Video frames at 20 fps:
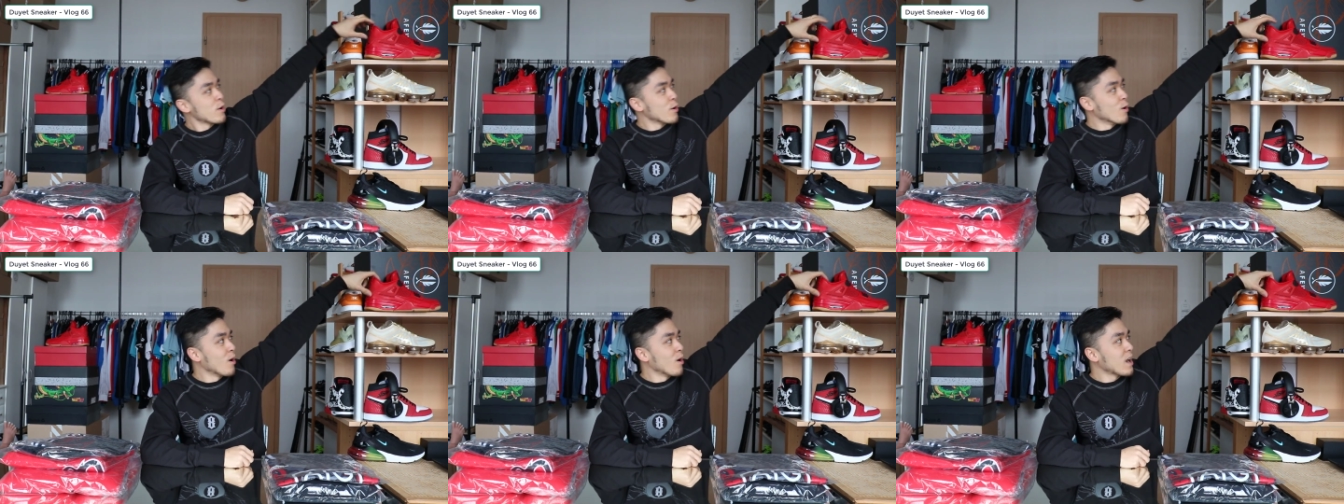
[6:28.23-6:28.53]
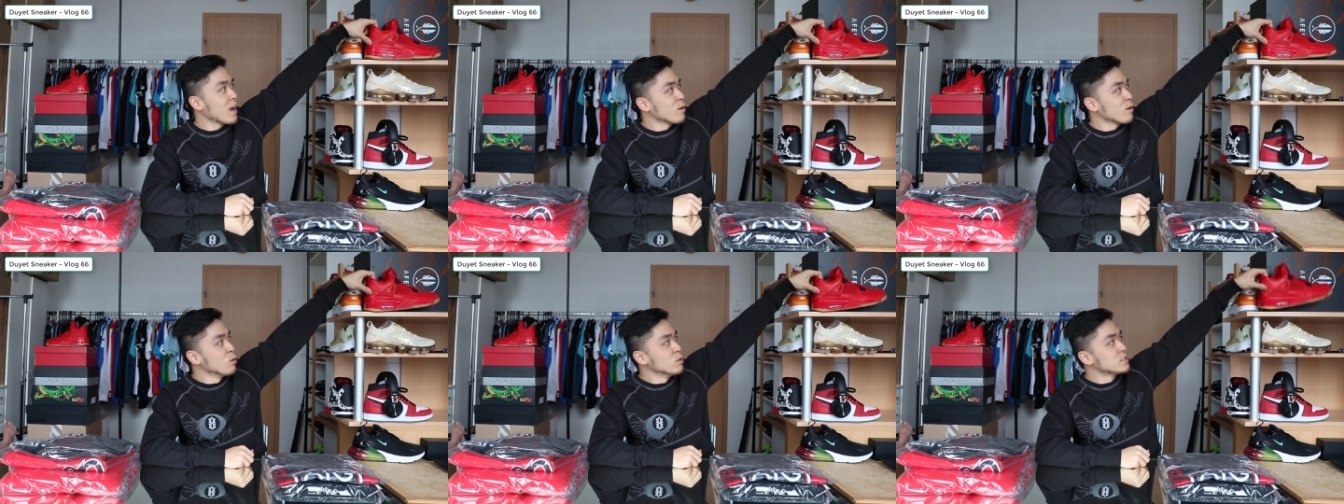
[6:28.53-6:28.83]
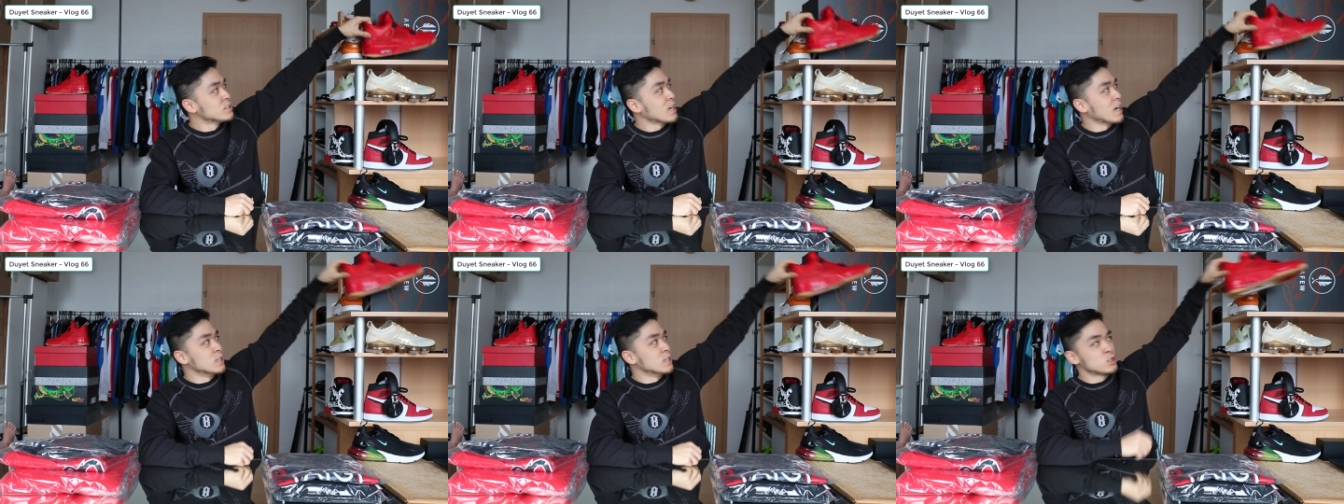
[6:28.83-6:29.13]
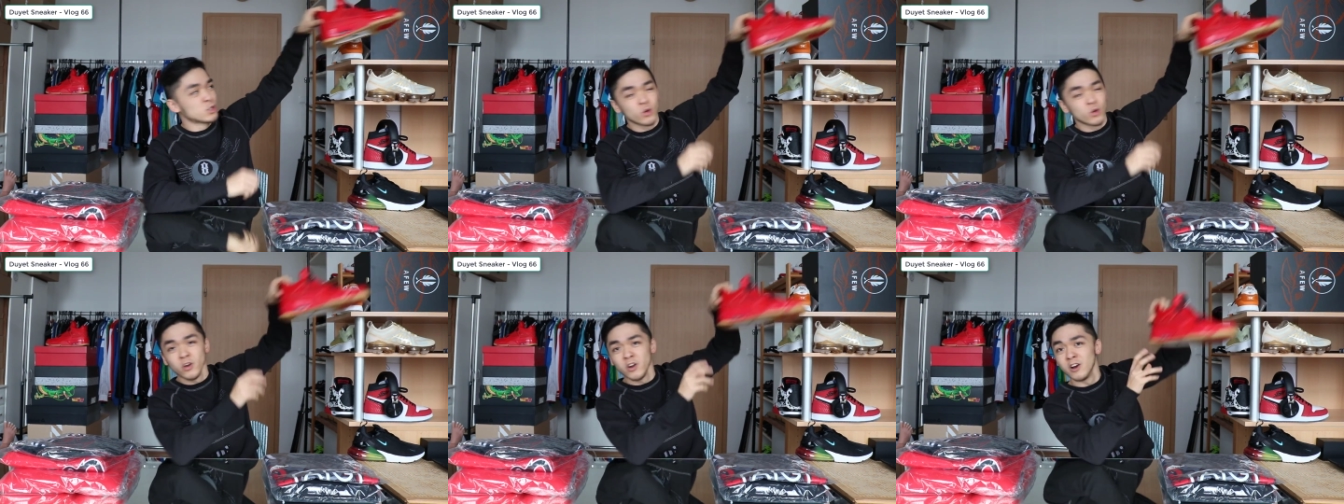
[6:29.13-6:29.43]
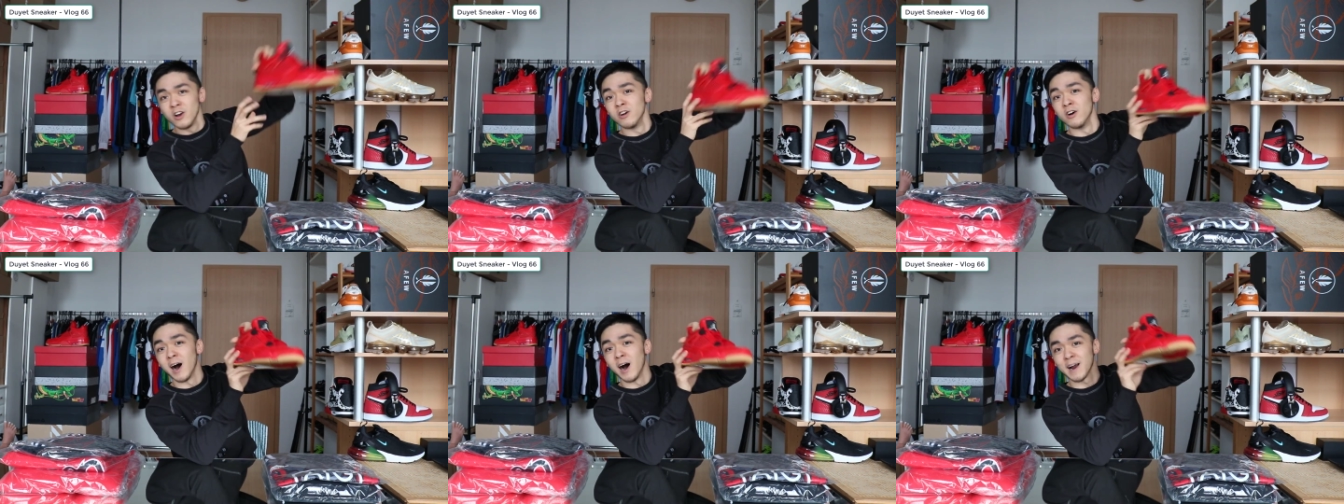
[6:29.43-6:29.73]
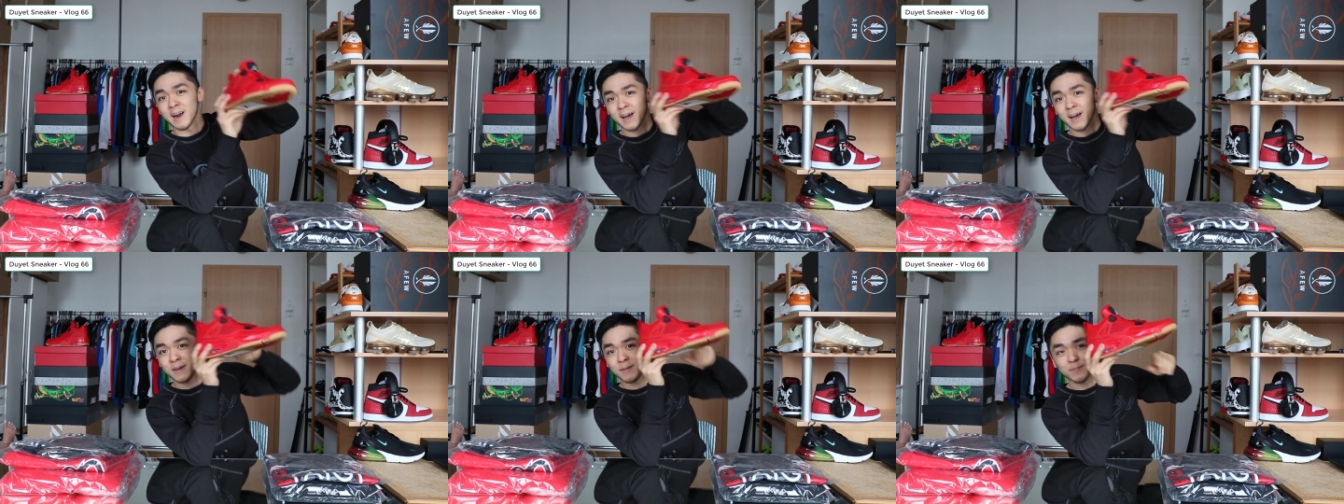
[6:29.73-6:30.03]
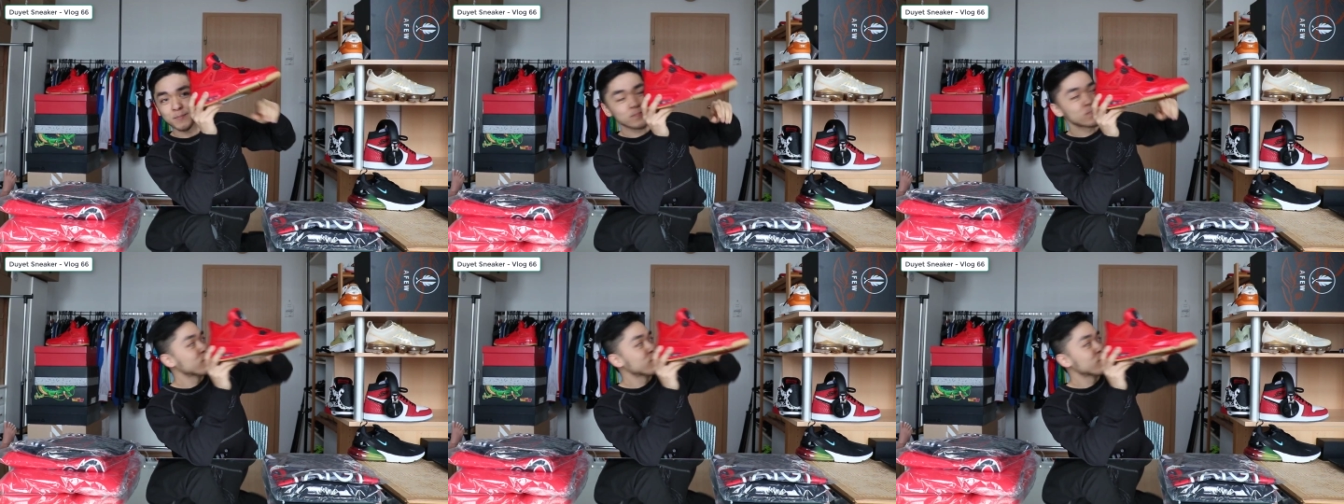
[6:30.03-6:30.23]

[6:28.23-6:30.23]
đó là đôi giày Jordan lửa này